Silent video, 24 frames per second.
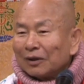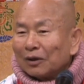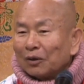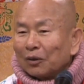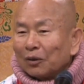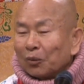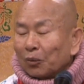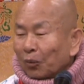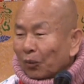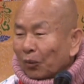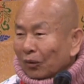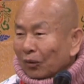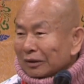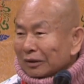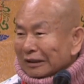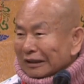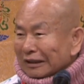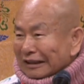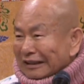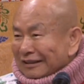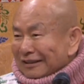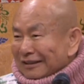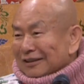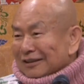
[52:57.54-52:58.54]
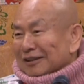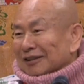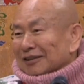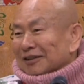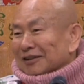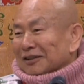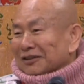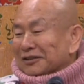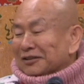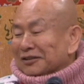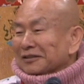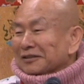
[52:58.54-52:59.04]
我女儿
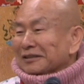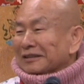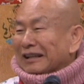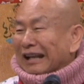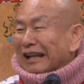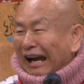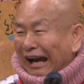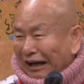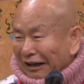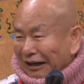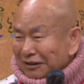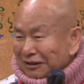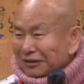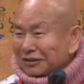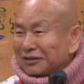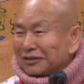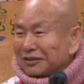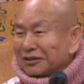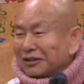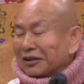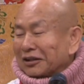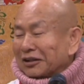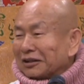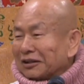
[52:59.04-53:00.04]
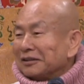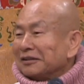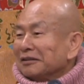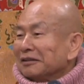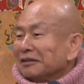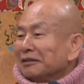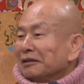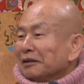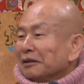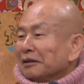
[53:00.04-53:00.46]
是台前。